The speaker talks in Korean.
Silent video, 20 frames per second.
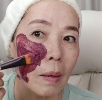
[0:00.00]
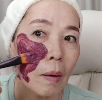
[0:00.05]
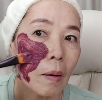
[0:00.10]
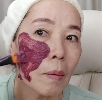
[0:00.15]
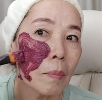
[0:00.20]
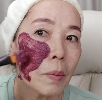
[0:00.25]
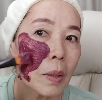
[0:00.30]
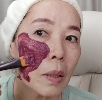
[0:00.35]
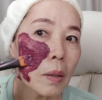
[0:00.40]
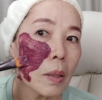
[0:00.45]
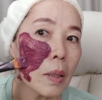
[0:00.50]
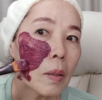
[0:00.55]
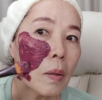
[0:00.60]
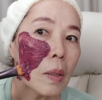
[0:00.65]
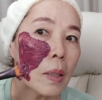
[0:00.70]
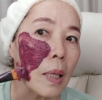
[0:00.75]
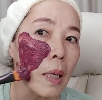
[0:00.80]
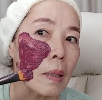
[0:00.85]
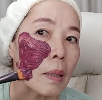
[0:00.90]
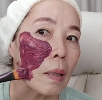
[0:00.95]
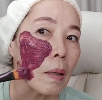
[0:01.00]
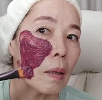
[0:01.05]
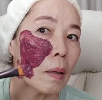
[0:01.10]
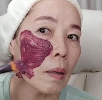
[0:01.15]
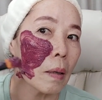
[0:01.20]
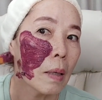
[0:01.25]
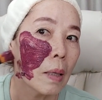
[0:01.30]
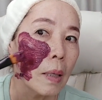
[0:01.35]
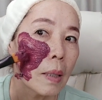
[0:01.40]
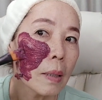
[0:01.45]
엄청
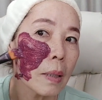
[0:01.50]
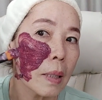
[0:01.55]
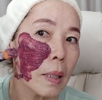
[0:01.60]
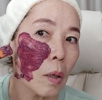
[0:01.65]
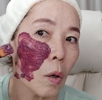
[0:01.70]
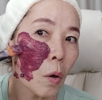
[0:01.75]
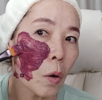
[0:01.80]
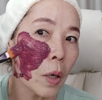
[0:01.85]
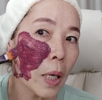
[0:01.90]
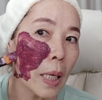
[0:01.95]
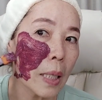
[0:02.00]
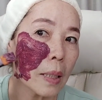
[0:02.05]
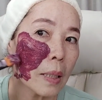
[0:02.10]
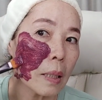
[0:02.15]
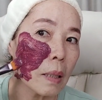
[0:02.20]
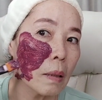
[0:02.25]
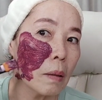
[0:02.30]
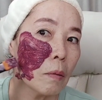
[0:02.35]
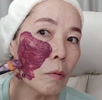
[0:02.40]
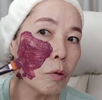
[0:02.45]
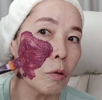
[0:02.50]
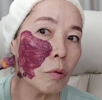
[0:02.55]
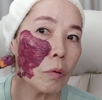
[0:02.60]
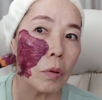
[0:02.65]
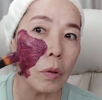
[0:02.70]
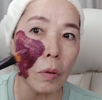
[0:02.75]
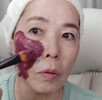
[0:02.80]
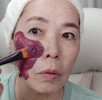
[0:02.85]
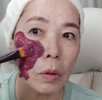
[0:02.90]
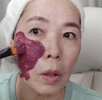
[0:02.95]
시원해서 저의 지금
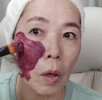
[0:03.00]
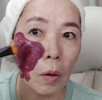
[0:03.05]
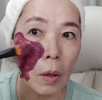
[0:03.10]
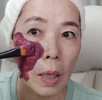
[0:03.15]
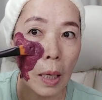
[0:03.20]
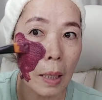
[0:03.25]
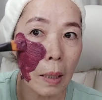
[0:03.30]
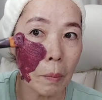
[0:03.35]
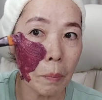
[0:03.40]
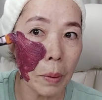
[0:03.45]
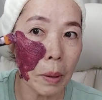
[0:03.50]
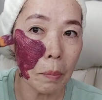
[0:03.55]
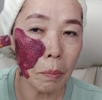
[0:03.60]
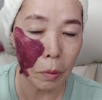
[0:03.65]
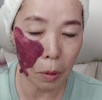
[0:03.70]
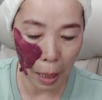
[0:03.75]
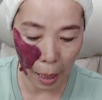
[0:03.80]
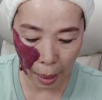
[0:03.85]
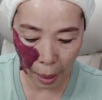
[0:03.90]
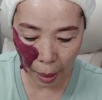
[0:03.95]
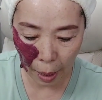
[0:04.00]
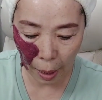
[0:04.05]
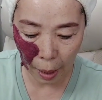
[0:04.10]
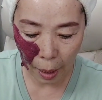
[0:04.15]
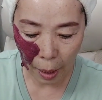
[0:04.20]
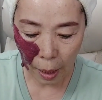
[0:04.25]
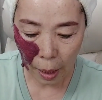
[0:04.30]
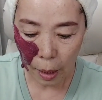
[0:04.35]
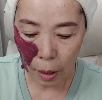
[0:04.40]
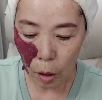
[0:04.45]
후끈후끈 열나는
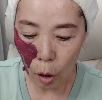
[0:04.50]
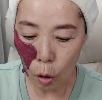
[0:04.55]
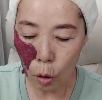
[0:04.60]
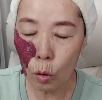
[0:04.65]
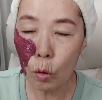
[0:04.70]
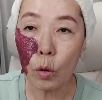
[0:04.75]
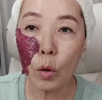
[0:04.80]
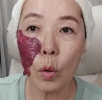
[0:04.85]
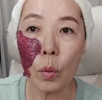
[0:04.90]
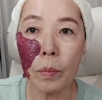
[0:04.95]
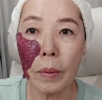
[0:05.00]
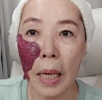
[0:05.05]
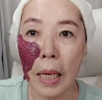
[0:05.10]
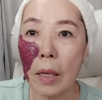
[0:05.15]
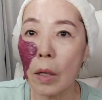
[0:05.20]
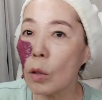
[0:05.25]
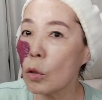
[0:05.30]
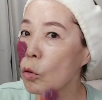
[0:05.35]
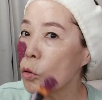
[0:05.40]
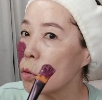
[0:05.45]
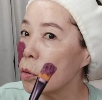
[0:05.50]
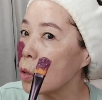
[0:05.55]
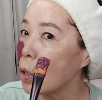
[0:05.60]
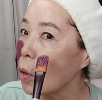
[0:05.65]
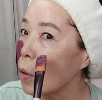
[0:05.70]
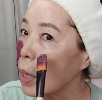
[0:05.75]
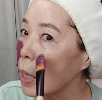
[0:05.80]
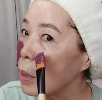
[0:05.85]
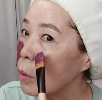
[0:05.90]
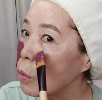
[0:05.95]
피부에 열도 좀 내려주는
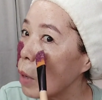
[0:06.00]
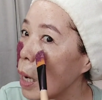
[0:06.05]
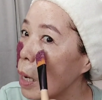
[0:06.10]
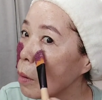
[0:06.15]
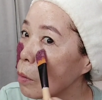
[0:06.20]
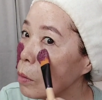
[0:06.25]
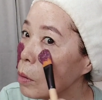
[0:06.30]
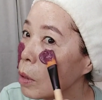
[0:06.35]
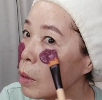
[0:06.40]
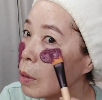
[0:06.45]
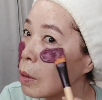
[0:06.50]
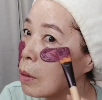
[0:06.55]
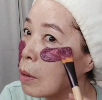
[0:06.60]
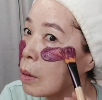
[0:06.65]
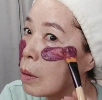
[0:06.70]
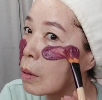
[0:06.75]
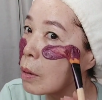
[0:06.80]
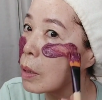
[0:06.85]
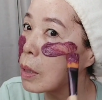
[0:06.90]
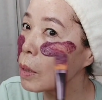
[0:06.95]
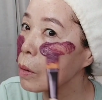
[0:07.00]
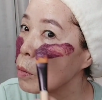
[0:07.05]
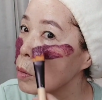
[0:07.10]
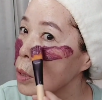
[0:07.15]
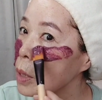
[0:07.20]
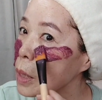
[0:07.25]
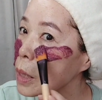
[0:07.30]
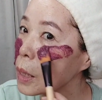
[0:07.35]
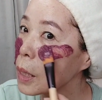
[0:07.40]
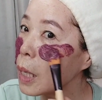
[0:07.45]
역할도 하고요.
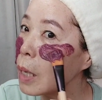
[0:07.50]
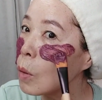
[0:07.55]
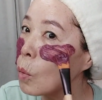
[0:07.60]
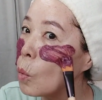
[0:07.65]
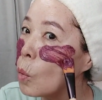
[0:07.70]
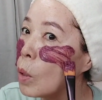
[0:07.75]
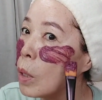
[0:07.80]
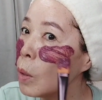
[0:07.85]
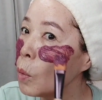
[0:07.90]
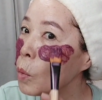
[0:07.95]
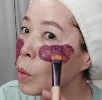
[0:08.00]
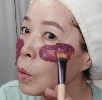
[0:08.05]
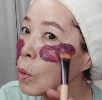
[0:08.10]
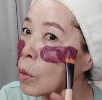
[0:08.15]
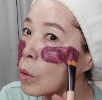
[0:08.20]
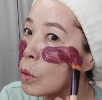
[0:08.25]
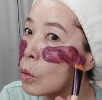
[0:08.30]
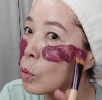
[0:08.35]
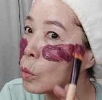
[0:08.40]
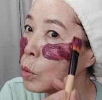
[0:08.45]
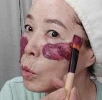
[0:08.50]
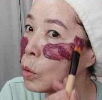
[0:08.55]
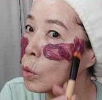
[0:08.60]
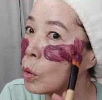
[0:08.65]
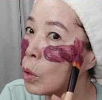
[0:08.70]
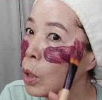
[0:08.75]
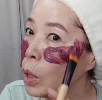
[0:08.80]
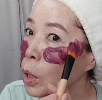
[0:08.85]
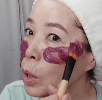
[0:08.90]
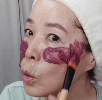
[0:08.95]
그리고 칙칙한 거 올라오는
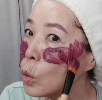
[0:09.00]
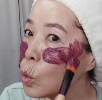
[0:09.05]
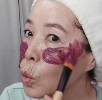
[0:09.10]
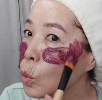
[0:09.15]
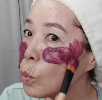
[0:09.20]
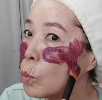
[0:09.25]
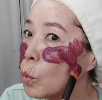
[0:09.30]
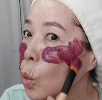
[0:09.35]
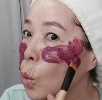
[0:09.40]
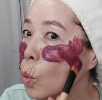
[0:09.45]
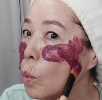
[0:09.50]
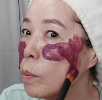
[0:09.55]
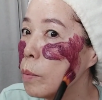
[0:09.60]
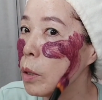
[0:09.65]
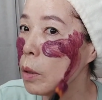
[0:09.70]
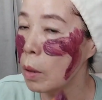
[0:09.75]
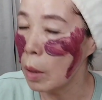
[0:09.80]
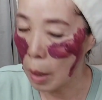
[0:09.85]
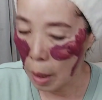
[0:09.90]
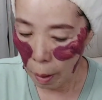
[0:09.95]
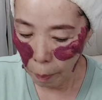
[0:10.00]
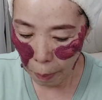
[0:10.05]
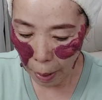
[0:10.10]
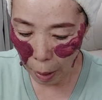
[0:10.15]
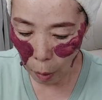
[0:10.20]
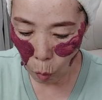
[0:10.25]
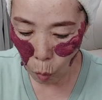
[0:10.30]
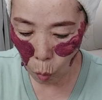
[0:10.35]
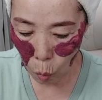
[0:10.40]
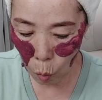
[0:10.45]
것도 조금 도움을
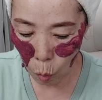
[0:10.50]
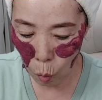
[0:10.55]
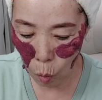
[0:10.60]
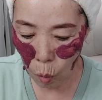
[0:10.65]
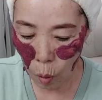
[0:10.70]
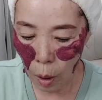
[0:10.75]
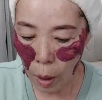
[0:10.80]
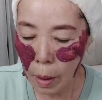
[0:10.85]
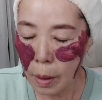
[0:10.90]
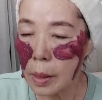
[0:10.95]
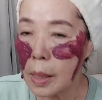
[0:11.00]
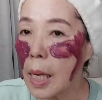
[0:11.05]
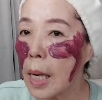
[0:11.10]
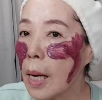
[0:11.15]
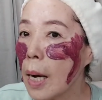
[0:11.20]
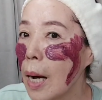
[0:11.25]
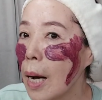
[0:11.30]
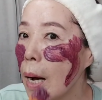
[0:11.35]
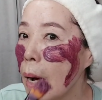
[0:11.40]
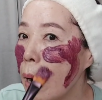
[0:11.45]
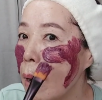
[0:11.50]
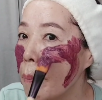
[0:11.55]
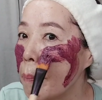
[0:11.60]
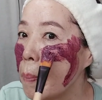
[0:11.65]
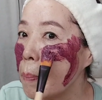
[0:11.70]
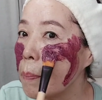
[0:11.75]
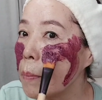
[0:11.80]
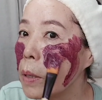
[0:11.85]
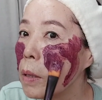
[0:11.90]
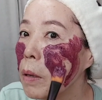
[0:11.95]
받고, 제가
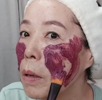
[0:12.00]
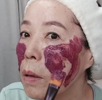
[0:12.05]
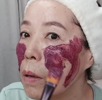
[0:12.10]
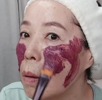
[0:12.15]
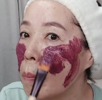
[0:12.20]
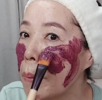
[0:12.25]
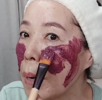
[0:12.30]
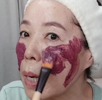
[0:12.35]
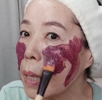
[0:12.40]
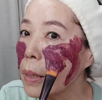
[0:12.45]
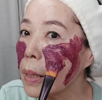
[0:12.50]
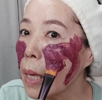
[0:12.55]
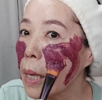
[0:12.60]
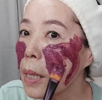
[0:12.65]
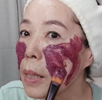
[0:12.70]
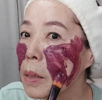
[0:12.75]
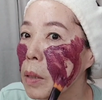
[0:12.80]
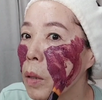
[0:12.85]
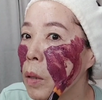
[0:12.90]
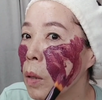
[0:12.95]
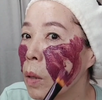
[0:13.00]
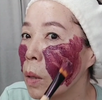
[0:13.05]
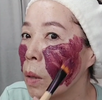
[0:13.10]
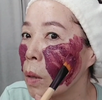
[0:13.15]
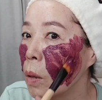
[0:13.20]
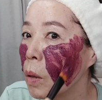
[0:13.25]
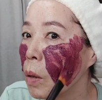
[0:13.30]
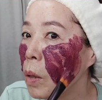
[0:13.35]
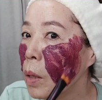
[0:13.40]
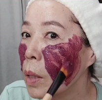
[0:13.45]
어 바깥에
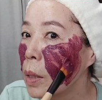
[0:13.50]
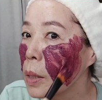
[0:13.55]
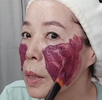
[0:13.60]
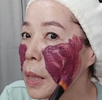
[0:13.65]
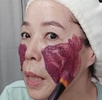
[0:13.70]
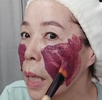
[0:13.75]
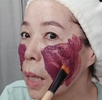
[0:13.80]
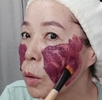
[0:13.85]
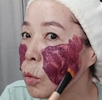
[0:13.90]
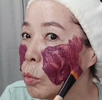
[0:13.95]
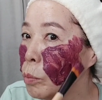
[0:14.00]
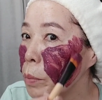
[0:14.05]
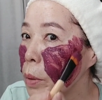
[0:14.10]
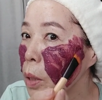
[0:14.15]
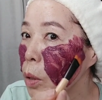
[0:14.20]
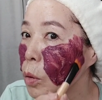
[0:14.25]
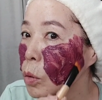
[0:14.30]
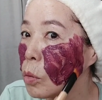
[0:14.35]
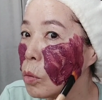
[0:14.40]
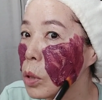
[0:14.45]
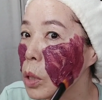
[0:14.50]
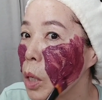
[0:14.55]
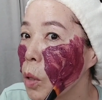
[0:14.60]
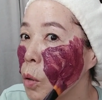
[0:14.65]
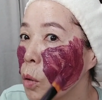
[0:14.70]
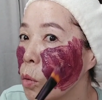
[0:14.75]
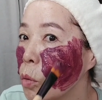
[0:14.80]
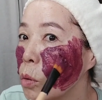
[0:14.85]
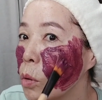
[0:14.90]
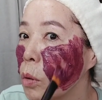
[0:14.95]
가서 차 룸미러로 제
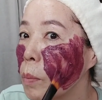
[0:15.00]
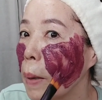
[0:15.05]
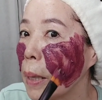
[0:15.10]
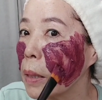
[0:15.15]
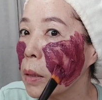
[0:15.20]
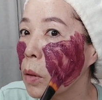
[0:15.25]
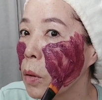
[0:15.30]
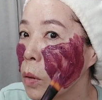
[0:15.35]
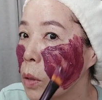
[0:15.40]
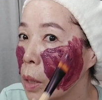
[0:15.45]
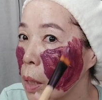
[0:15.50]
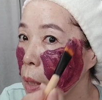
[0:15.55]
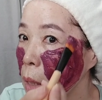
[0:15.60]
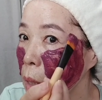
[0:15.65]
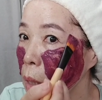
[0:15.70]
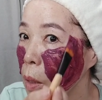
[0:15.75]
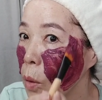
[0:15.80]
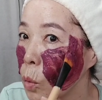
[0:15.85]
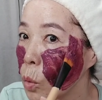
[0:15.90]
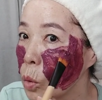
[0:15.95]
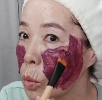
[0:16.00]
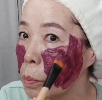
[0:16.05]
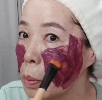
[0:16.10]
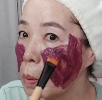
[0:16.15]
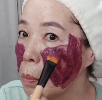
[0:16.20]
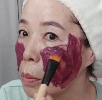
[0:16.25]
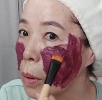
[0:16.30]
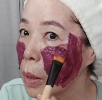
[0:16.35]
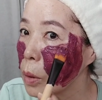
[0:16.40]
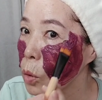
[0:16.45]
얼굴을 봤더니 요즘
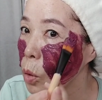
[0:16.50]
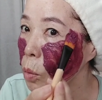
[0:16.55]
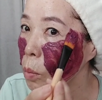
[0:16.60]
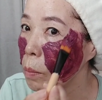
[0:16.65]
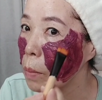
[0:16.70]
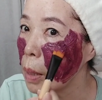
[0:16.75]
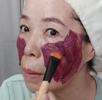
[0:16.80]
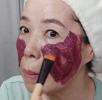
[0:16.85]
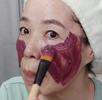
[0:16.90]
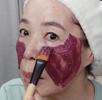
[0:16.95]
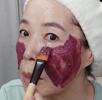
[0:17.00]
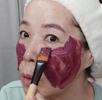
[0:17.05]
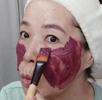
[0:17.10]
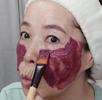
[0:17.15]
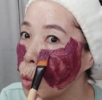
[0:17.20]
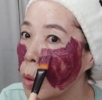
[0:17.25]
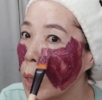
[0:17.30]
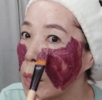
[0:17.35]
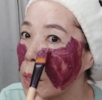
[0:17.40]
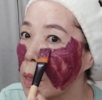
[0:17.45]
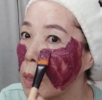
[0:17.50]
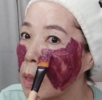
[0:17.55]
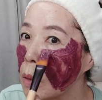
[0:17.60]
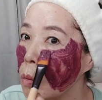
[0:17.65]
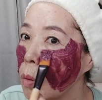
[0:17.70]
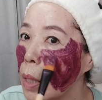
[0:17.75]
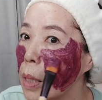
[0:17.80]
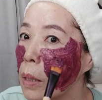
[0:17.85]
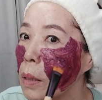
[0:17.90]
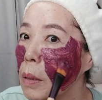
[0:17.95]
피부가 정말 많이
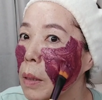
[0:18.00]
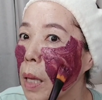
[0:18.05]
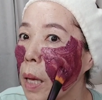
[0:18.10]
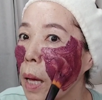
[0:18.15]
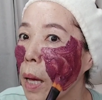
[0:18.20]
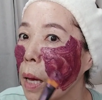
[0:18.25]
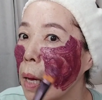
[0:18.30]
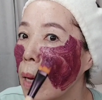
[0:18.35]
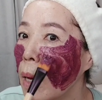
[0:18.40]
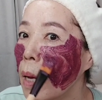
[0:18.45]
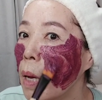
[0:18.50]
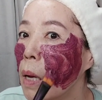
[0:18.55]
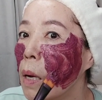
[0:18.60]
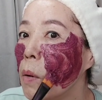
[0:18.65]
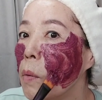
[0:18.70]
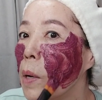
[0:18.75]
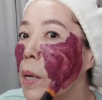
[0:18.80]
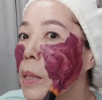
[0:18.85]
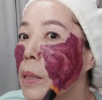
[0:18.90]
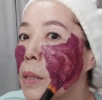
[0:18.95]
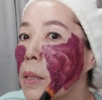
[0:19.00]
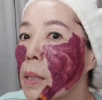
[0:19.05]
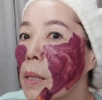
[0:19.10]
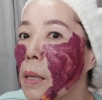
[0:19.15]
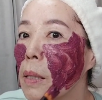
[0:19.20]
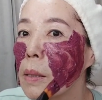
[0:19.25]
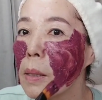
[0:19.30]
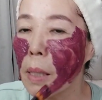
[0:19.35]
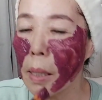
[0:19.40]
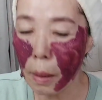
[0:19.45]
좋아지기도 했는데 왠지
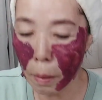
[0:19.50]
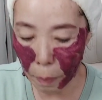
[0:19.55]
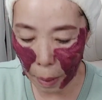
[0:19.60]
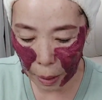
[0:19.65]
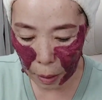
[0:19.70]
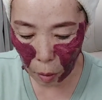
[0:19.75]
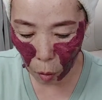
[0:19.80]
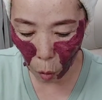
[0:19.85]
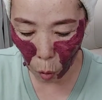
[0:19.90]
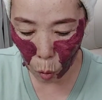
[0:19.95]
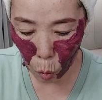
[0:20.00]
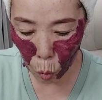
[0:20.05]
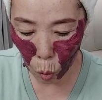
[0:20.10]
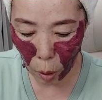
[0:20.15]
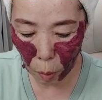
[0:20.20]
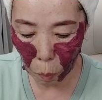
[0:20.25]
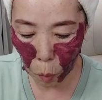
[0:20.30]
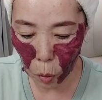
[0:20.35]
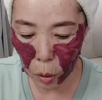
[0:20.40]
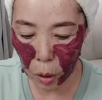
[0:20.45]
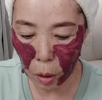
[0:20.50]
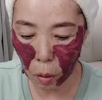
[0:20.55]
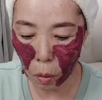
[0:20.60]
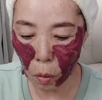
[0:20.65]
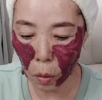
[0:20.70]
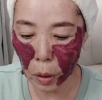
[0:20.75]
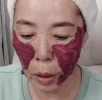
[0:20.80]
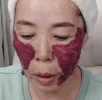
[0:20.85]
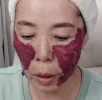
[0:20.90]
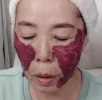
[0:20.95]
굉장히 많이 건조해 보이는
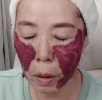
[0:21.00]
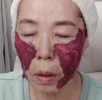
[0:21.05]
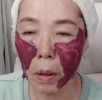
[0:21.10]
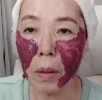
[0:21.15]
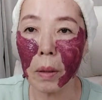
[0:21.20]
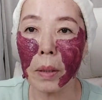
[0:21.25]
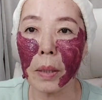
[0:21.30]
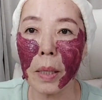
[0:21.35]
거예요.